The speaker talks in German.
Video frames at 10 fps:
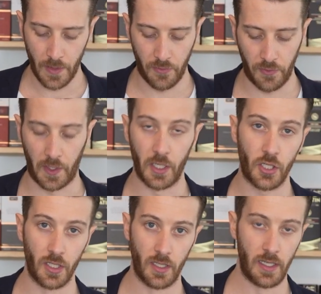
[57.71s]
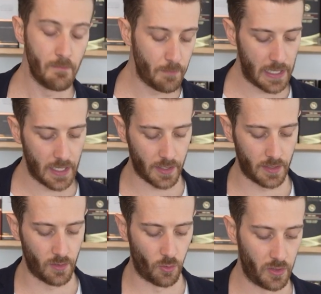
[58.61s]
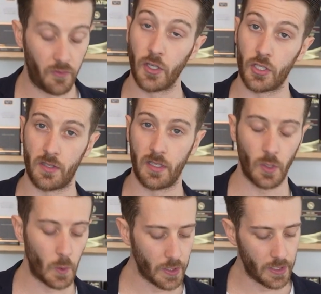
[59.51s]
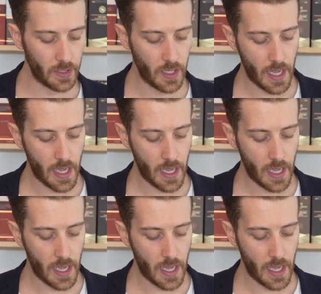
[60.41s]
frische Himbeeren und frische Zitrone,